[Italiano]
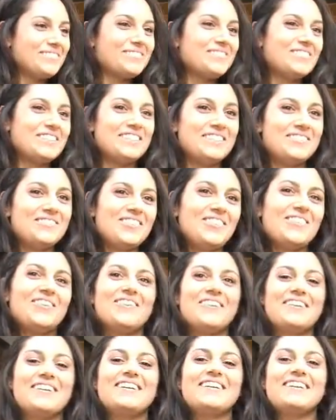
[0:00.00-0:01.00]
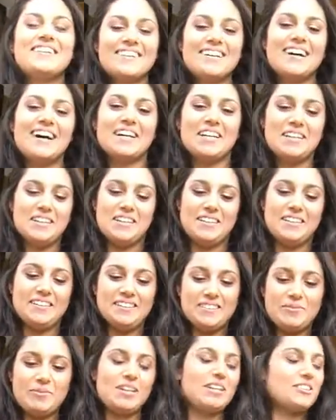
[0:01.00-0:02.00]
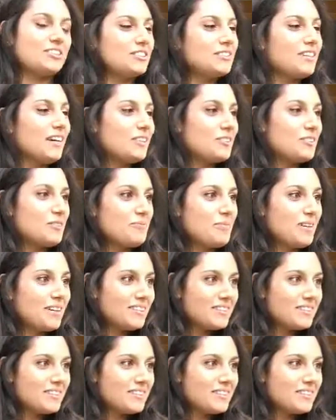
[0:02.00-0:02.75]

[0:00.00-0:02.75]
un motivo anche per la città, insomma.